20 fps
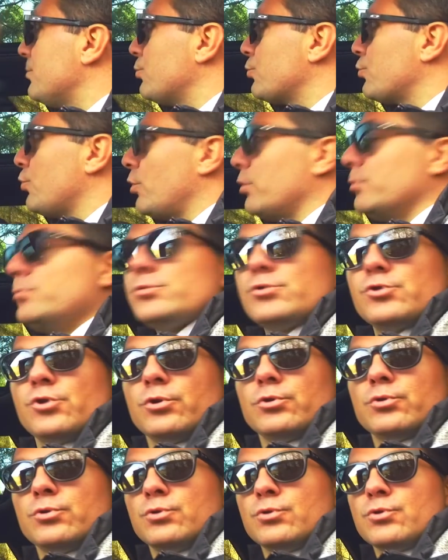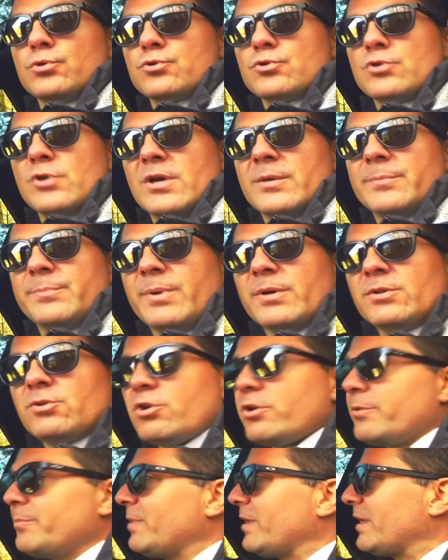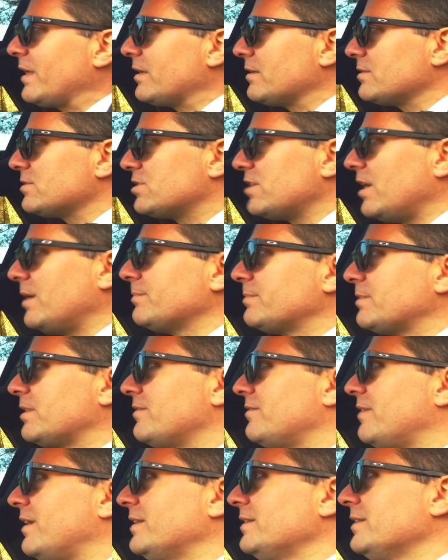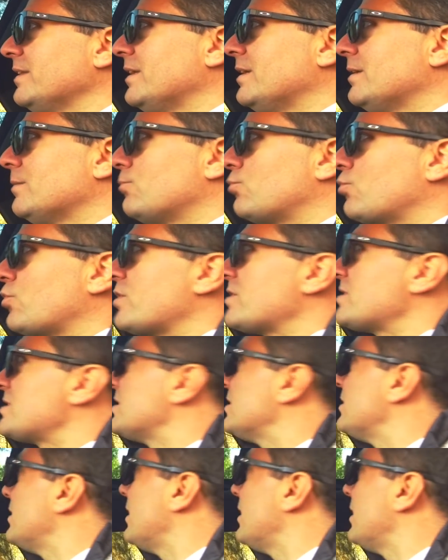bu görmüş olduğunuz panoramik cam tavan. Burası